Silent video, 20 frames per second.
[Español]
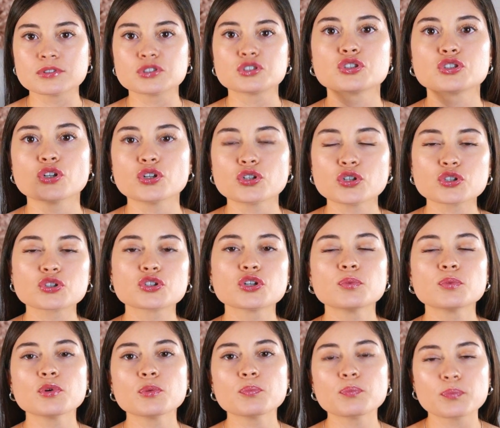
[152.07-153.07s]
yo no
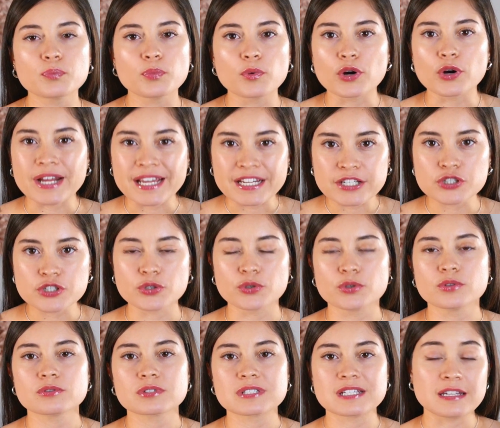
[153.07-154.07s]
tomo por
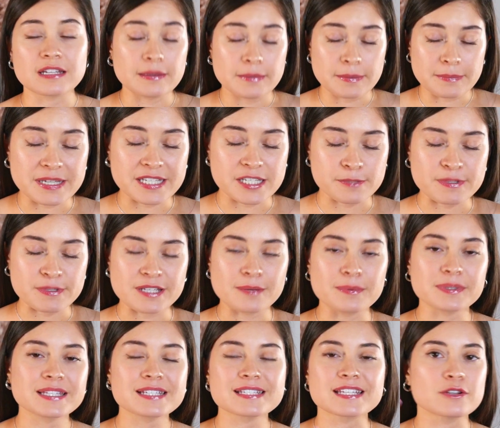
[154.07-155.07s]
hecho, más
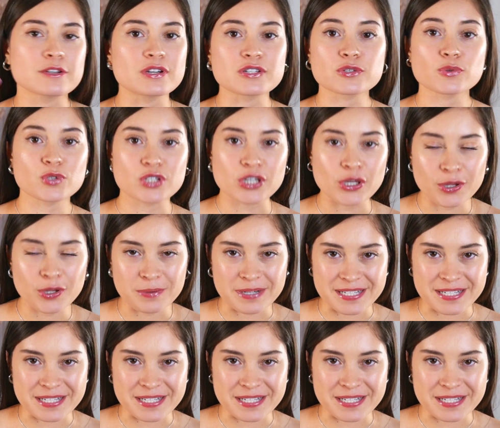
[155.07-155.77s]
especialmente si no he escuchado el